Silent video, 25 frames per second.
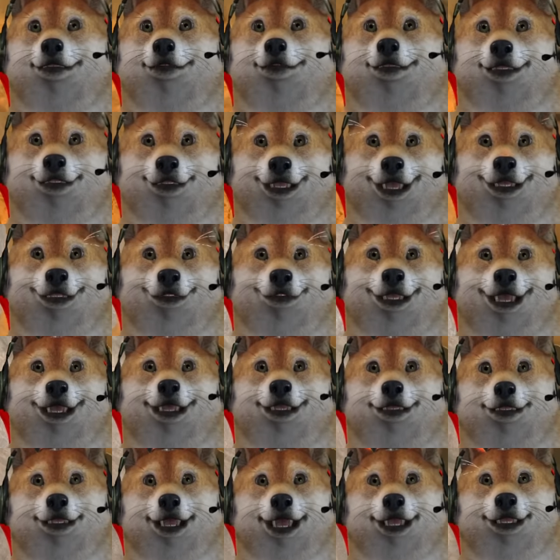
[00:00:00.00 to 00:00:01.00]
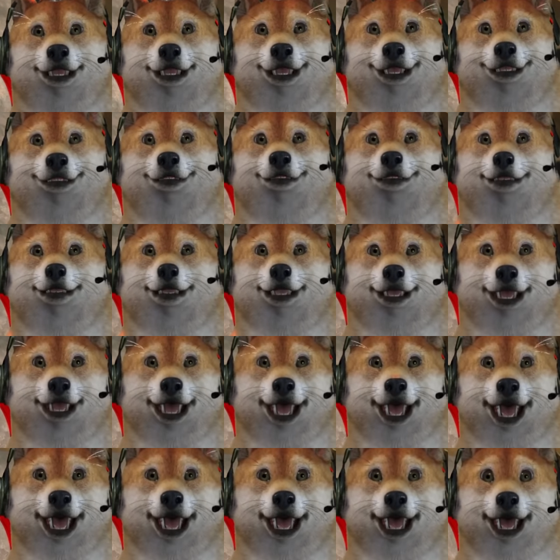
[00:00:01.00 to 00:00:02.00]
Saya pengen makan lobster, woi.
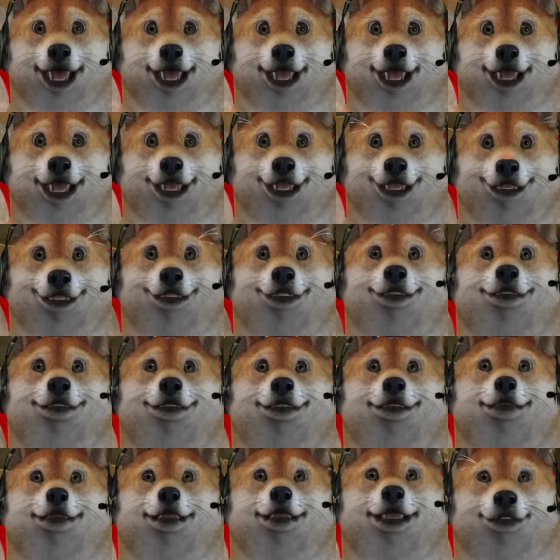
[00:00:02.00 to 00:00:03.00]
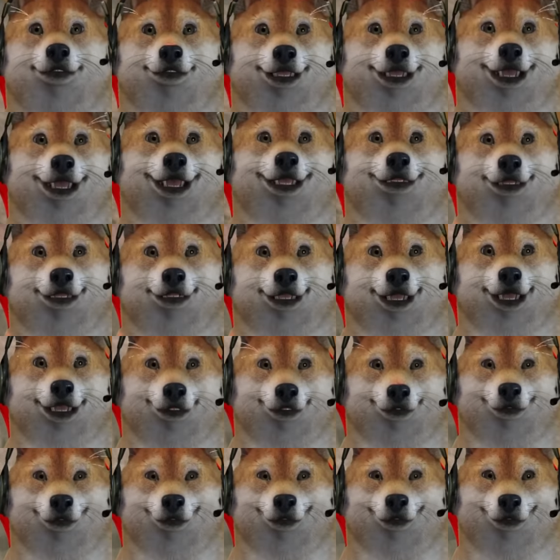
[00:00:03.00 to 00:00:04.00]
Woi. woi bisa teman-teman nih,
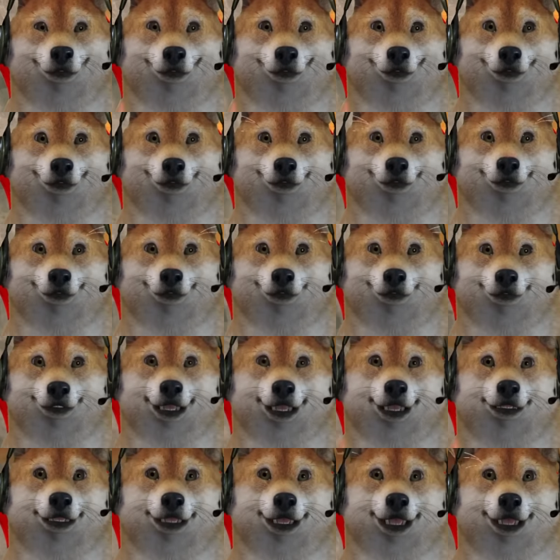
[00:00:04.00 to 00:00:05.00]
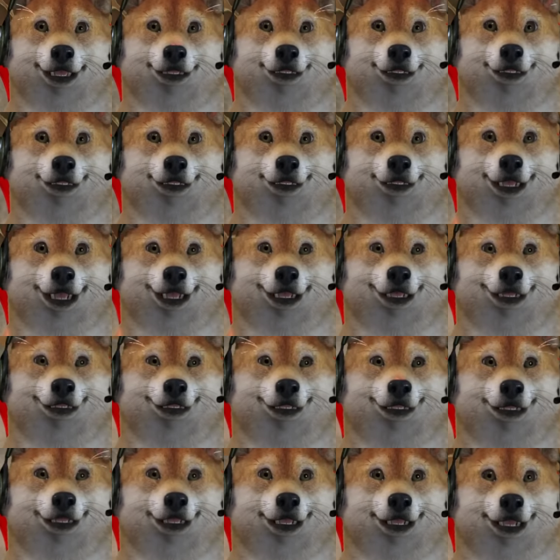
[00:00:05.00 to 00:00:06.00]
ya? Hmm. Woi, woi.
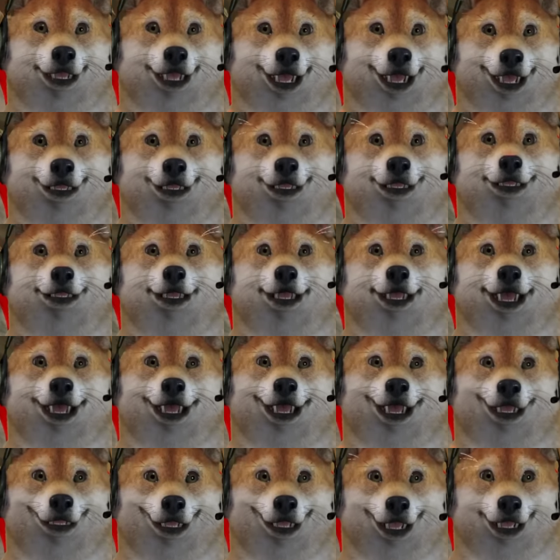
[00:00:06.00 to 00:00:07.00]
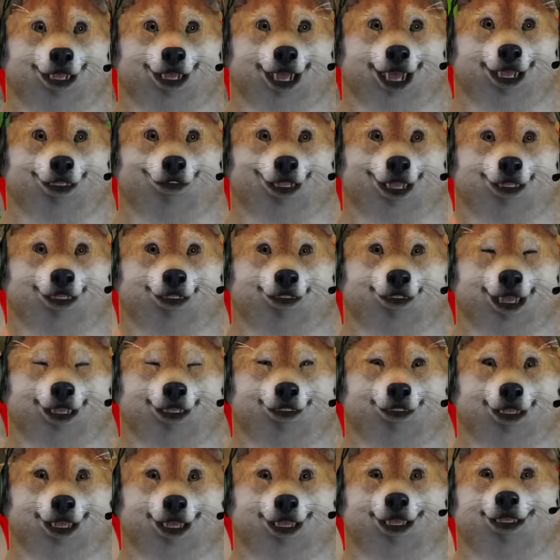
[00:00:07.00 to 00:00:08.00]
Oke. Woi, dapat dapat lobster,
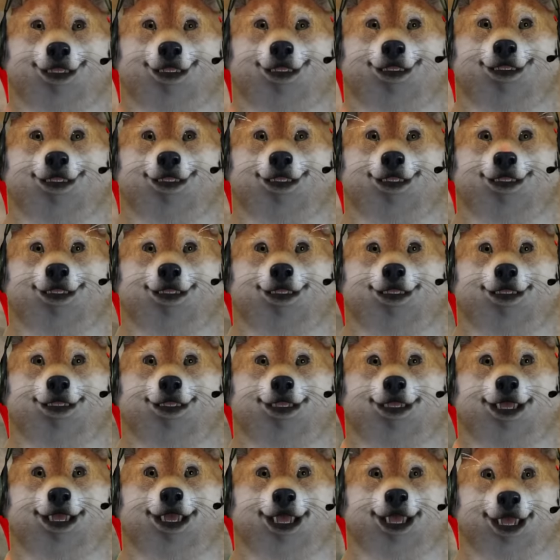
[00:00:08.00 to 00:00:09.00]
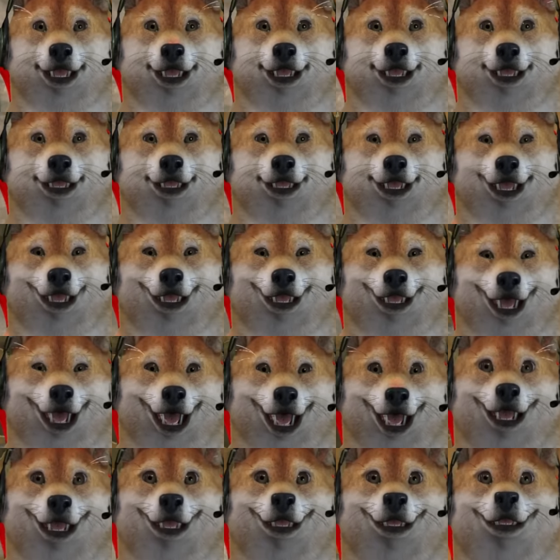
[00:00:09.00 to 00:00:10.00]
boy. Uhuh, enak
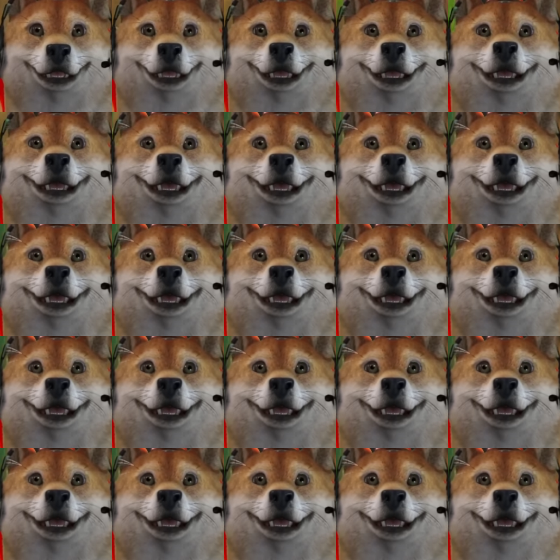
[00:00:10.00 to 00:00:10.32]
kali.